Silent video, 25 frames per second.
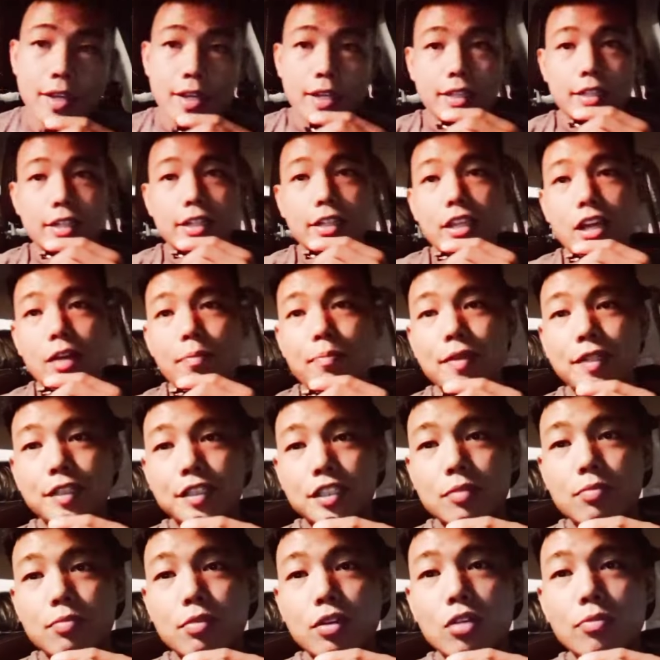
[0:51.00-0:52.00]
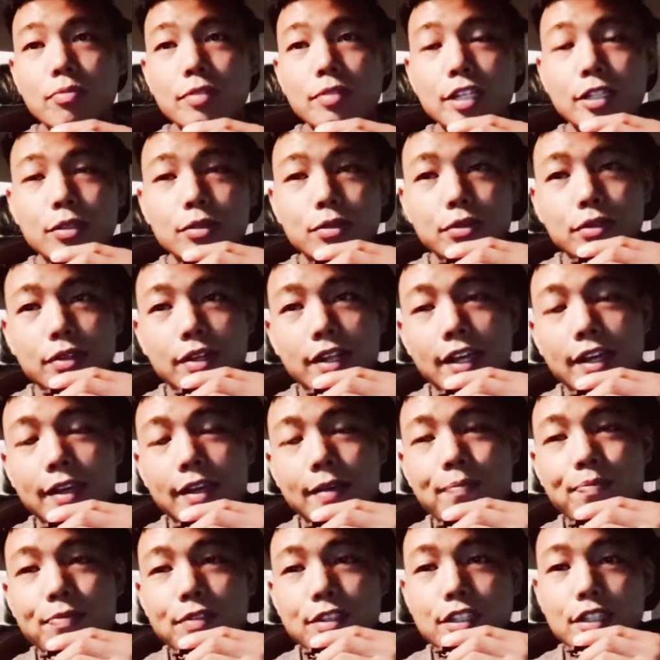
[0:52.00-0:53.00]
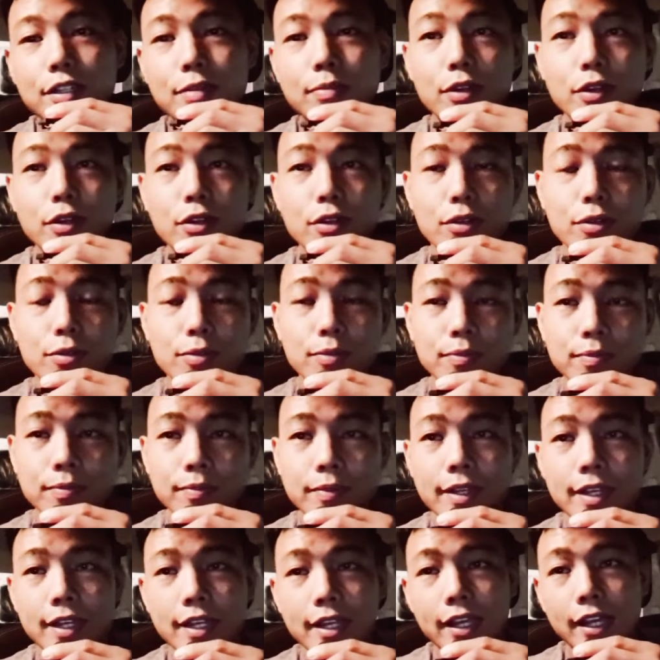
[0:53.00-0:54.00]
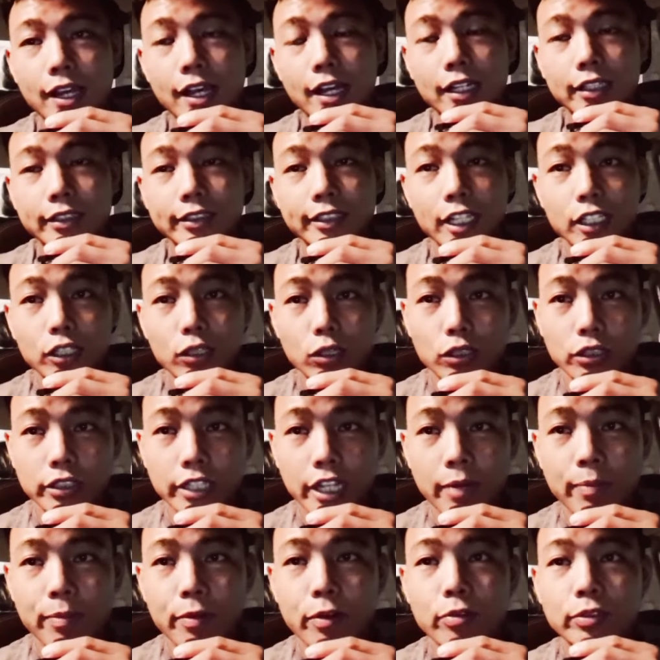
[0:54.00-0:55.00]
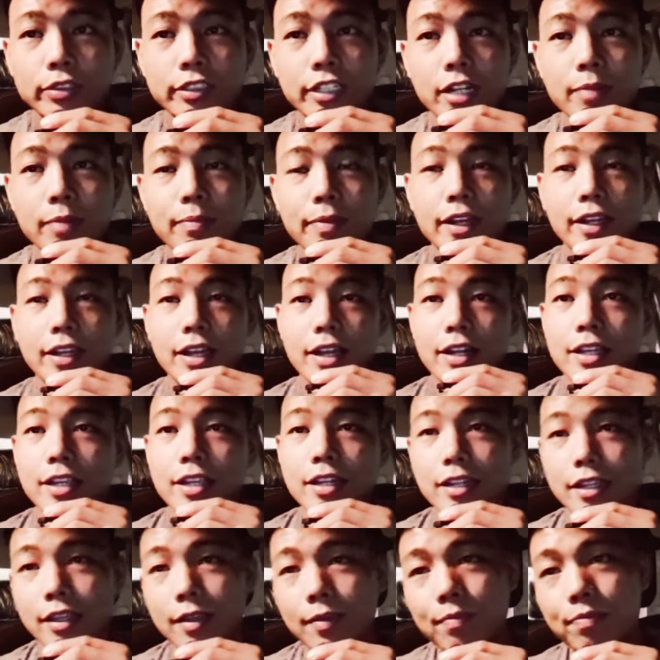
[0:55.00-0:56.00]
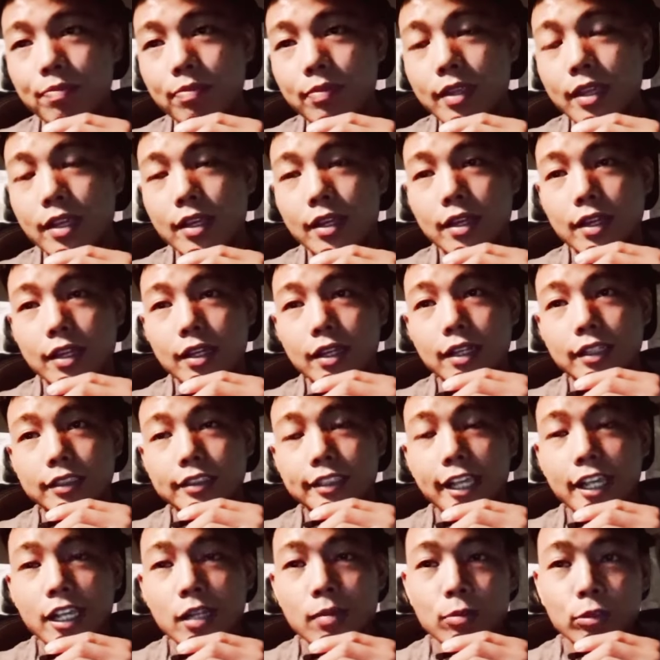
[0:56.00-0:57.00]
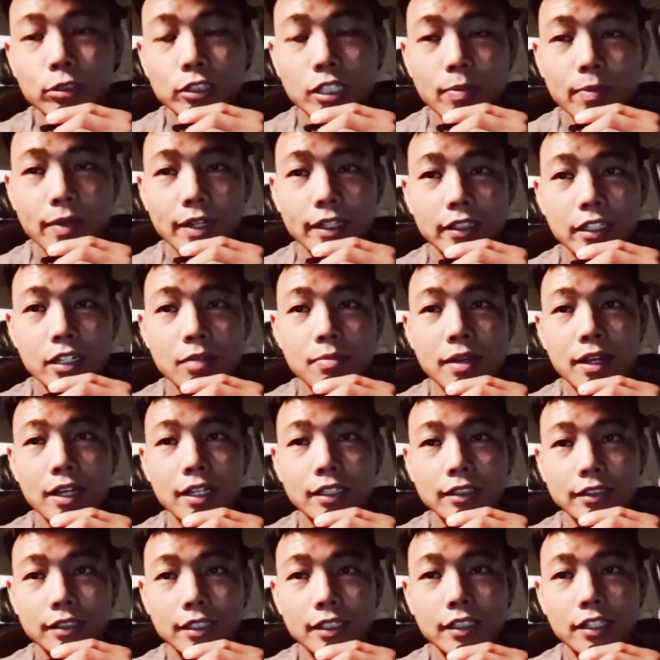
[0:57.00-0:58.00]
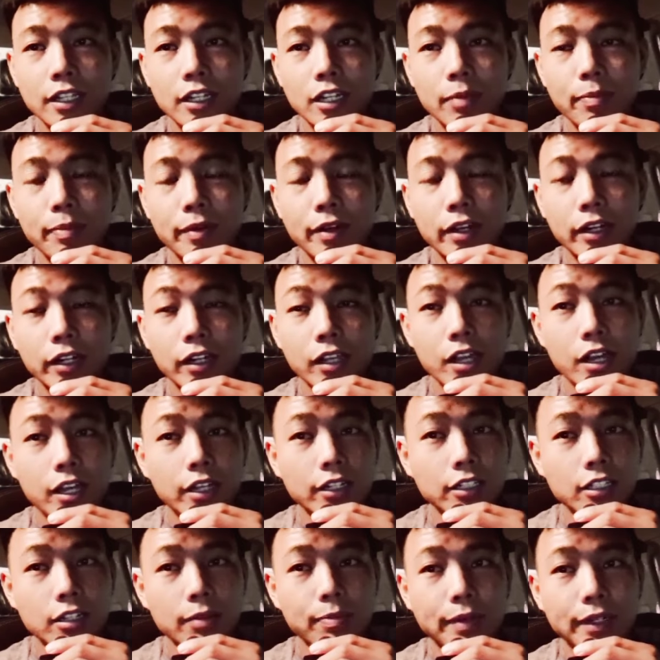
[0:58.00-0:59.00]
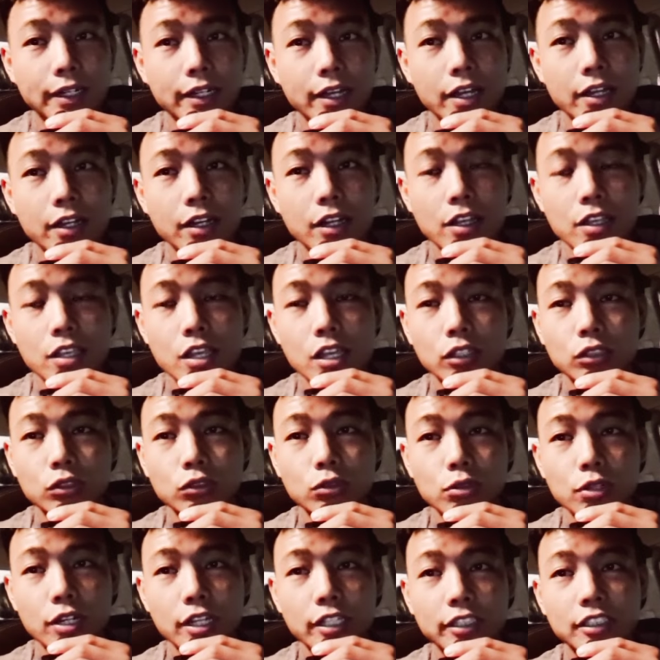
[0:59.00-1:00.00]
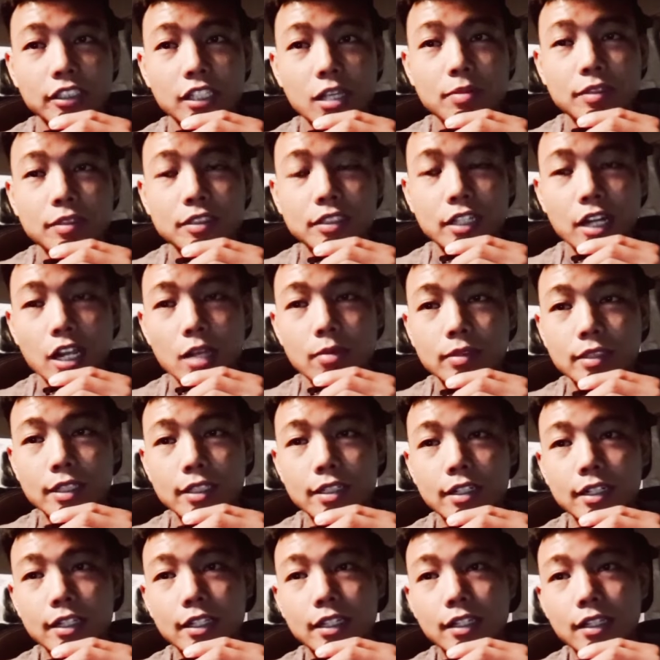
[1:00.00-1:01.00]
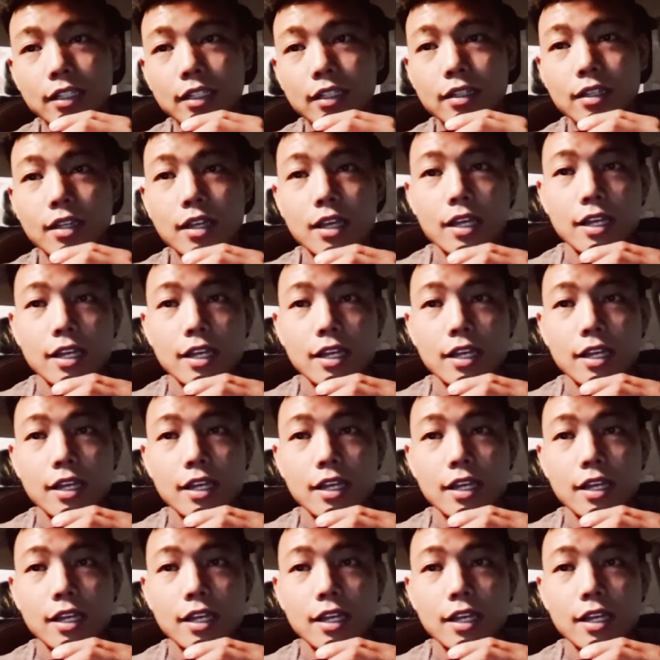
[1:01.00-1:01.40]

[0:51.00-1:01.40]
Tetapi sebelum itulah, sebelum uh, saya teruskan perkongsian pada kali ini, saya ingin mengucapkan terima kasih tanda penghargaan kepada Anda yang sudah subscribe channel ini.